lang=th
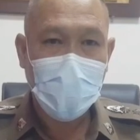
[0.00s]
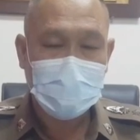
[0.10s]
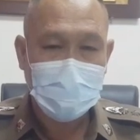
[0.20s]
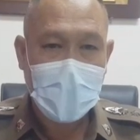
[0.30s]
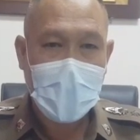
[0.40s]

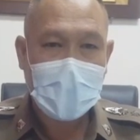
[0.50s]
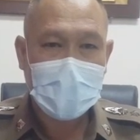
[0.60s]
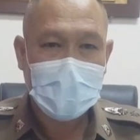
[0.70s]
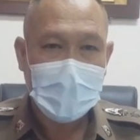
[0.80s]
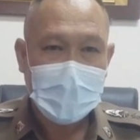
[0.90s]
2565
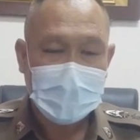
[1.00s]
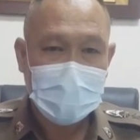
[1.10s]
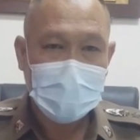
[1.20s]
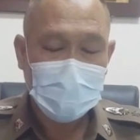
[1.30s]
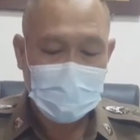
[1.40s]
นะฮะ
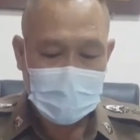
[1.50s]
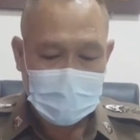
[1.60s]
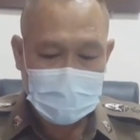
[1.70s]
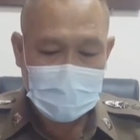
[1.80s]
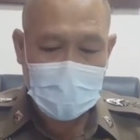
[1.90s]
ซึ่ง
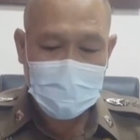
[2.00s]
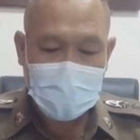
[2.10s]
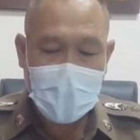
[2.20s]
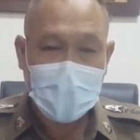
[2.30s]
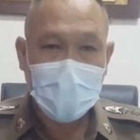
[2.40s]
ได้มี
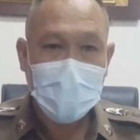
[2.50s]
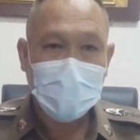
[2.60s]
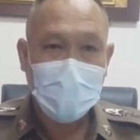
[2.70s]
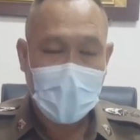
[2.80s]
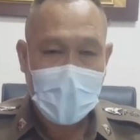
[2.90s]
การดะดม
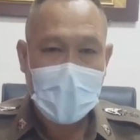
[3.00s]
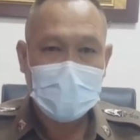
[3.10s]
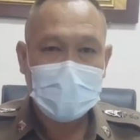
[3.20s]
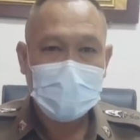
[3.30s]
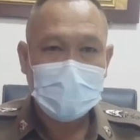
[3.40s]
กวาดล้าง
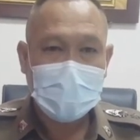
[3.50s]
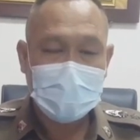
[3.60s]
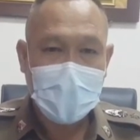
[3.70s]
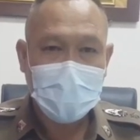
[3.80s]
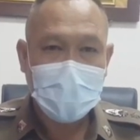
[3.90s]

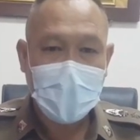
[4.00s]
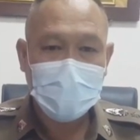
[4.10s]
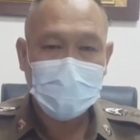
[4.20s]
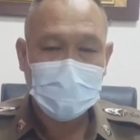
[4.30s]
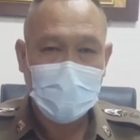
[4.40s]
อย่างกรร
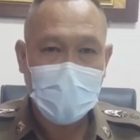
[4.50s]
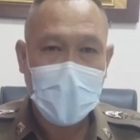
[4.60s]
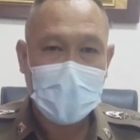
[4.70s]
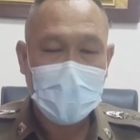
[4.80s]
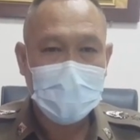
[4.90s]
มตัวเพ
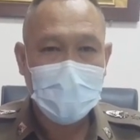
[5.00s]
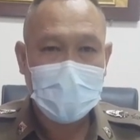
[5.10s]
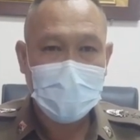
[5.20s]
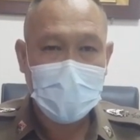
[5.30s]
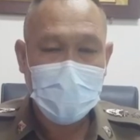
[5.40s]
ศนะไม่
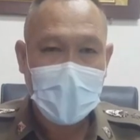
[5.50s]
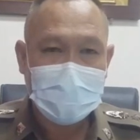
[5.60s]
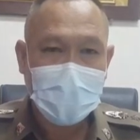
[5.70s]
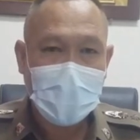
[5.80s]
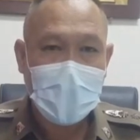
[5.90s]
ว่าจะเป็นไม้
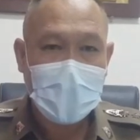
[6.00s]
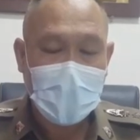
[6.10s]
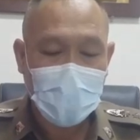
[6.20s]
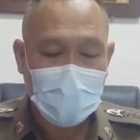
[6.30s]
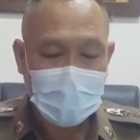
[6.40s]
จับค้าง
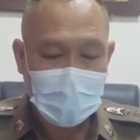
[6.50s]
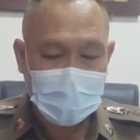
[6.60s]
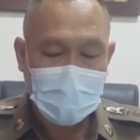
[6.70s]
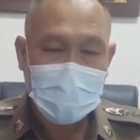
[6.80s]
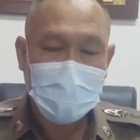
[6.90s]
เก่า
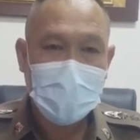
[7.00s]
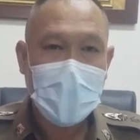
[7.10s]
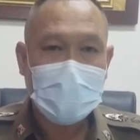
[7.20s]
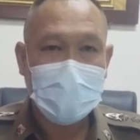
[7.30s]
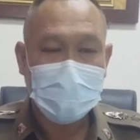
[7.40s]
ไม่ว่าจะเป็น
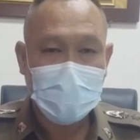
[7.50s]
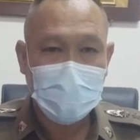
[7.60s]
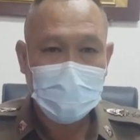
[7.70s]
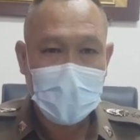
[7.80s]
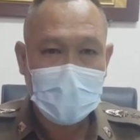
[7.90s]
ยาเสพติด
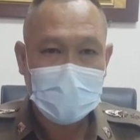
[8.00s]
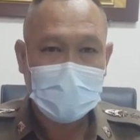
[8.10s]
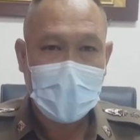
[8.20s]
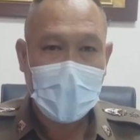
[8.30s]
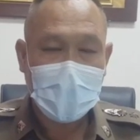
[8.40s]
อาวุธปืน
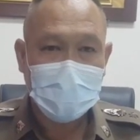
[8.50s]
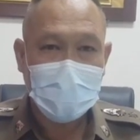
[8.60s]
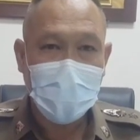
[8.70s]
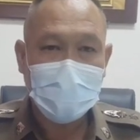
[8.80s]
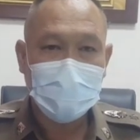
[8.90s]
ต่างๆ
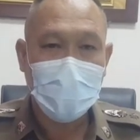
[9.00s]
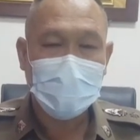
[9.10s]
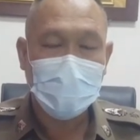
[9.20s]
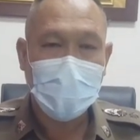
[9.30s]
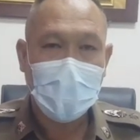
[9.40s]
เพื่อความสงบ
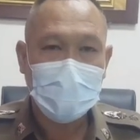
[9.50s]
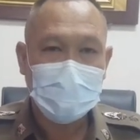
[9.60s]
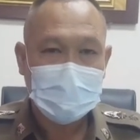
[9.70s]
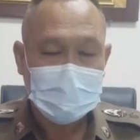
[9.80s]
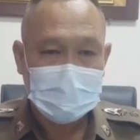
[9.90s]
สุขของ
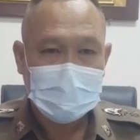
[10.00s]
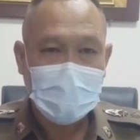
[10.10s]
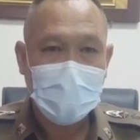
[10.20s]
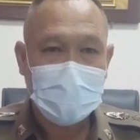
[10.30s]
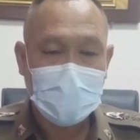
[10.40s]

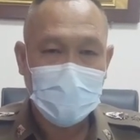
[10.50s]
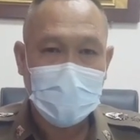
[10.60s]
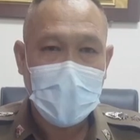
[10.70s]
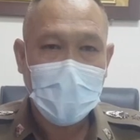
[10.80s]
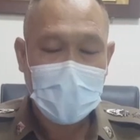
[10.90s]
ของประชาชน
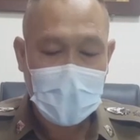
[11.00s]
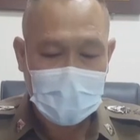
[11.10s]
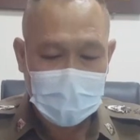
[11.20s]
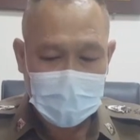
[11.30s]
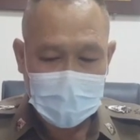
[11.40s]
ของเรานะฮะ
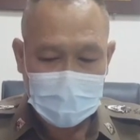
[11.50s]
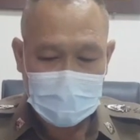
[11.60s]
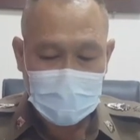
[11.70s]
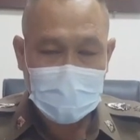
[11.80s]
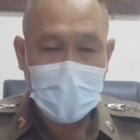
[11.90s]

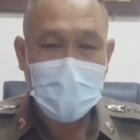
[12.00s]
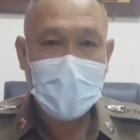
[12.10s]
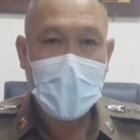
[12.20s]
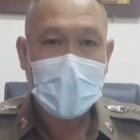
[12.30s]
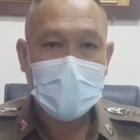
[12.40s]
จึงได้
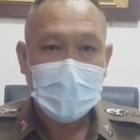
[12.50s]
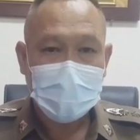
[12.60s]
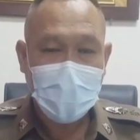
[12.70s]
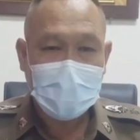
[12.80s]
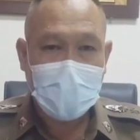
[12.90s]
มีการ
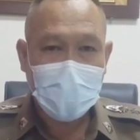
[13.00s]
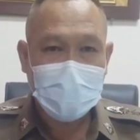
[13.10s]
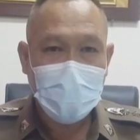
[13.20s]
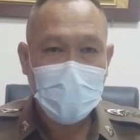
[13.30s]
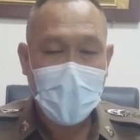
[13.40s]
ปล่อยแถว
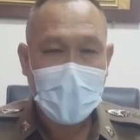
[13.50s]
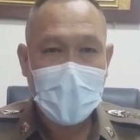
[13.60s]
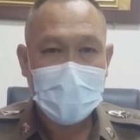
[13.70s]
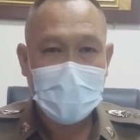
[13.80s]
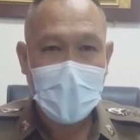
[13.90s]
ระดมกวาด
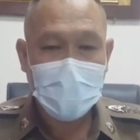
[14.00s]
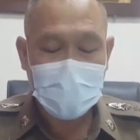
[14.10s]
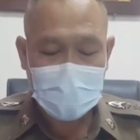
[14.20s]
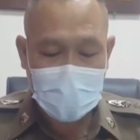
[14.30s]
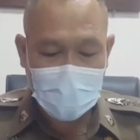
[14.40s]
ล้างอาากรรม
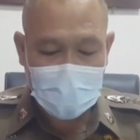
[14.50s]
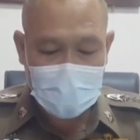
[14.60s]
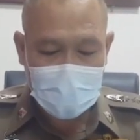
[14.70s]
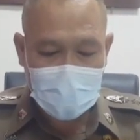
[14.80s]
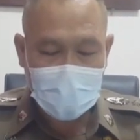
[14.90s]
ขึ้นในวัน
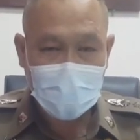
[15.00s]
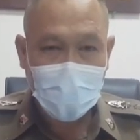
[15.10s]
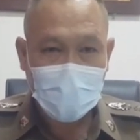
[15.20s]
นี้นะ